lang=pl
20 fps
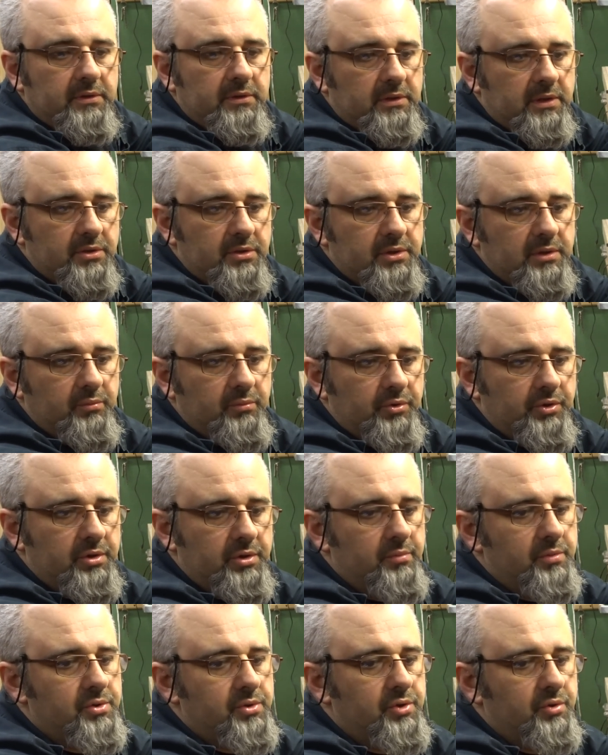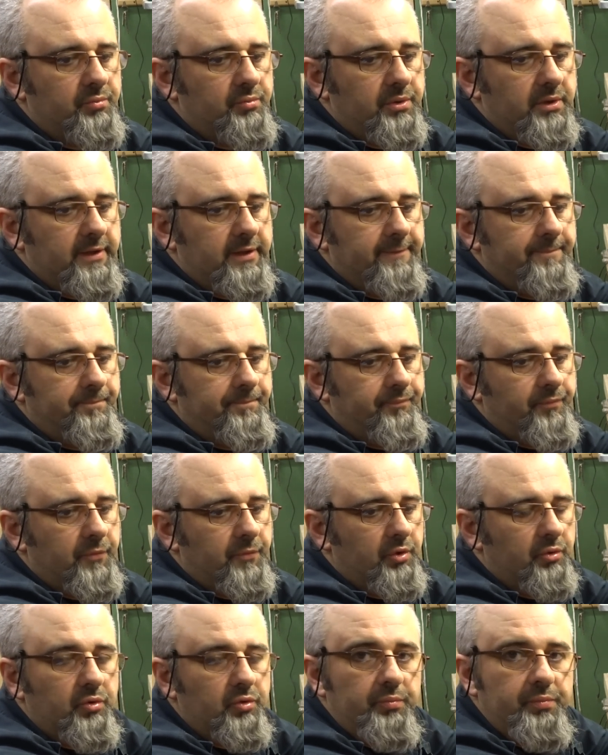Resztę musimy sobie
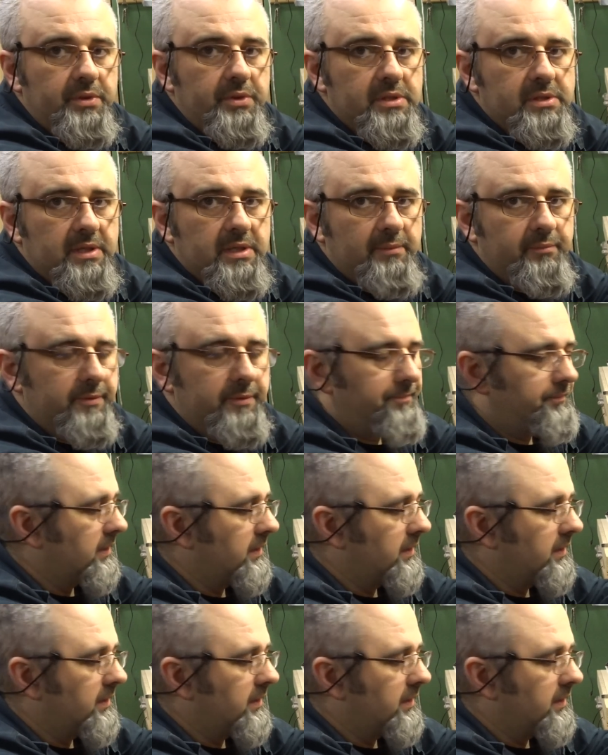dokupić sami